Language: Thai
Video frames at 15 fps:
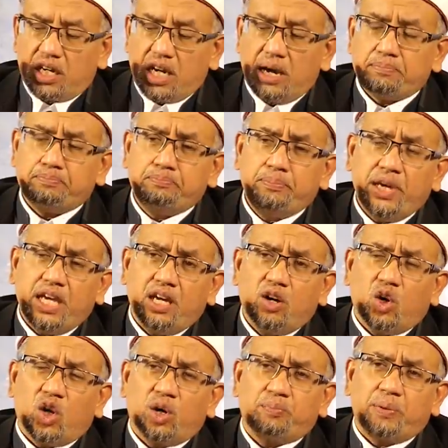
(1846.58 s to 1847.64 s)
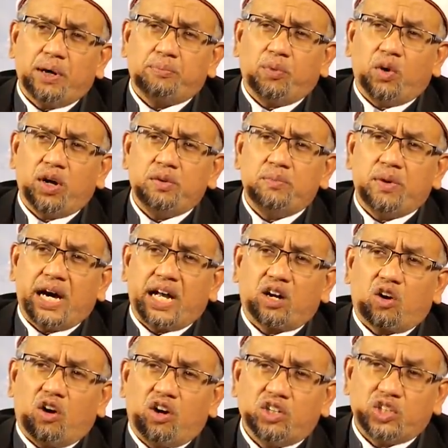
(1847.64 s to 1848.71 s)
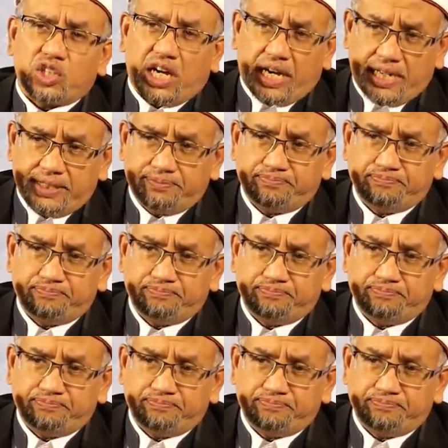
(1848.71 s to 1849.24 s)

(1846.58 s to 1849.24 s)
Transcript: รับบีโอพระผู้อภิบาลของฉัน